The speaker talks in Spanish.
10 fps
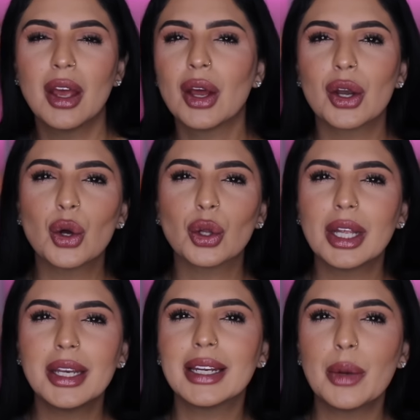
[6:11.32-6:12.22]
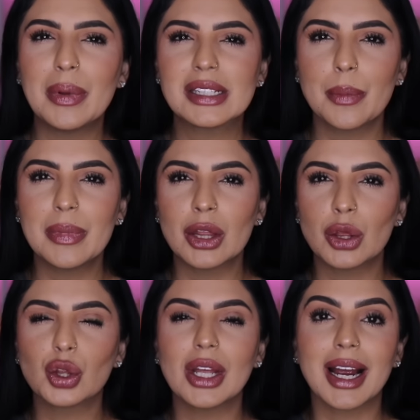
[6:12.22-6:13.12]
no tenían el
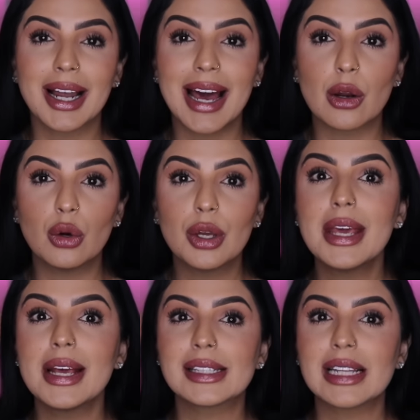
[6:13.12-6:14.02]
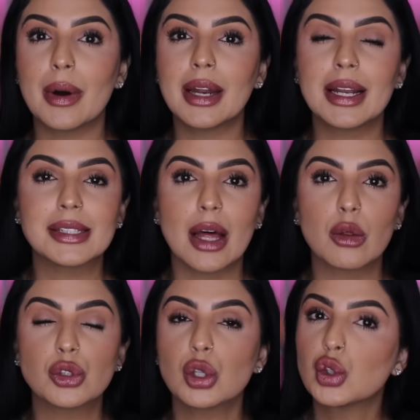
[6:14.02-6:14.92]
pensamiento tan claro y estaban en
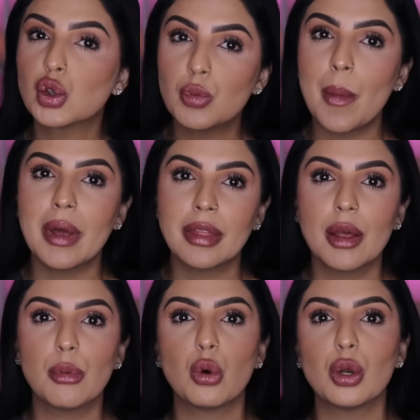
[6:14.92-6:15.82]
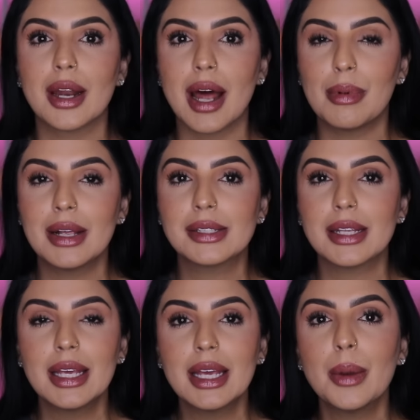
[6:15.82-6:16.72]
estados sumamente vulnerables
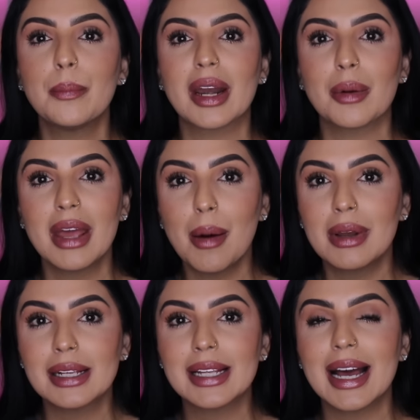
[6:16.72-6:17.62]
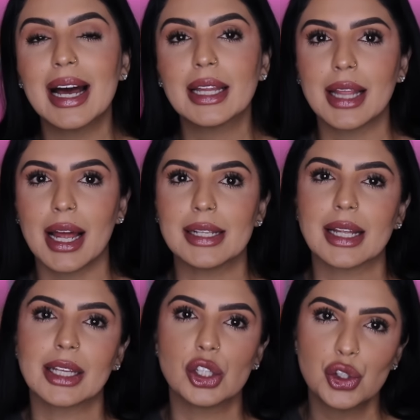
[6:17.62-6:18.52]
y permeables a tales
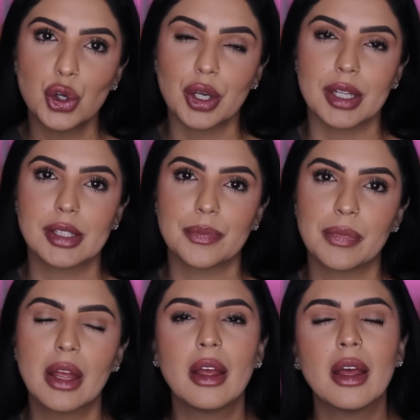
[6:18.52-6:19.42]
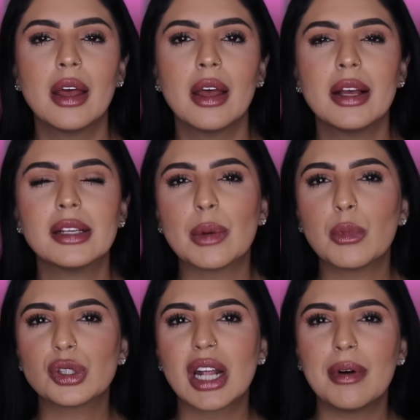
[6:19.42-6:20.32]
atenciones. Se
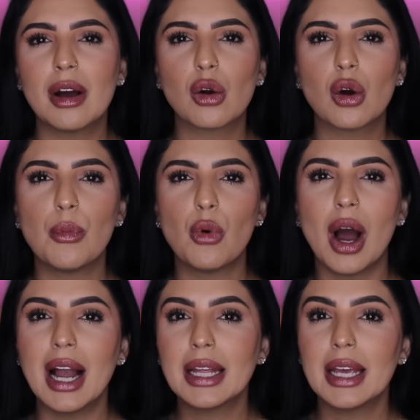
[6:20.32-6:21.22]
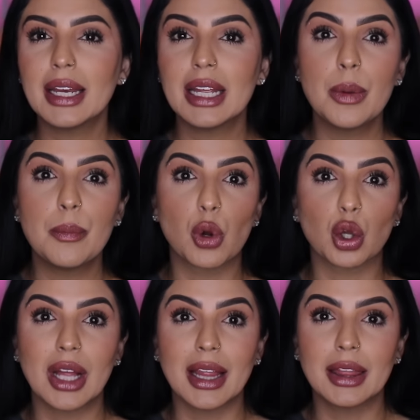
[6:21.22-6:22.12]
mostraba como alguien
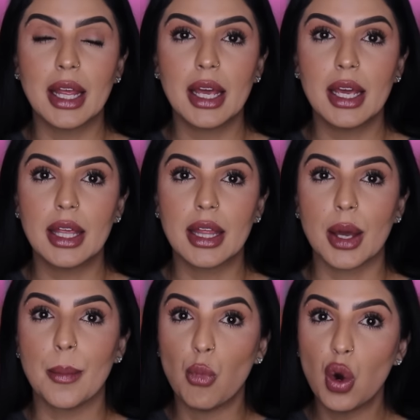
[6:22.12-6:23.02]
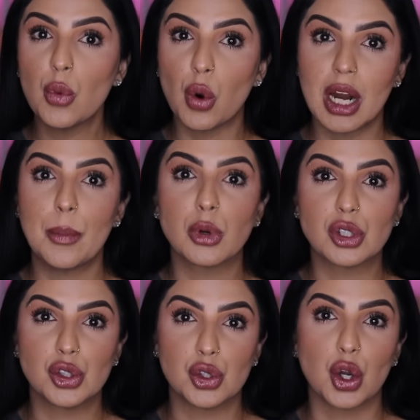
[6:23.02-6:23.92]
importante y de muy buena
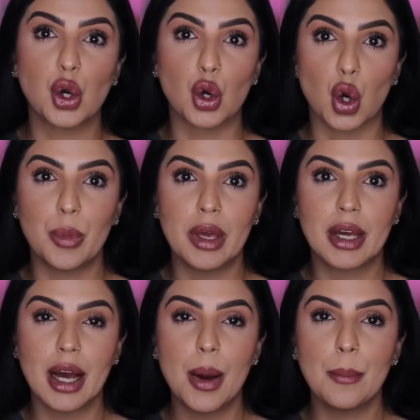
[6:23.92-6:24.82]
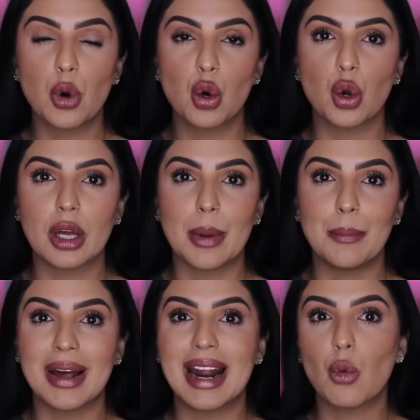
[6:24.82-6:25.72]
posición económica, por lo que
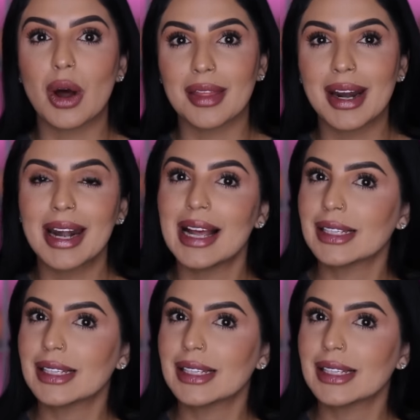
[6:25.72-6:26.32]
para guardar las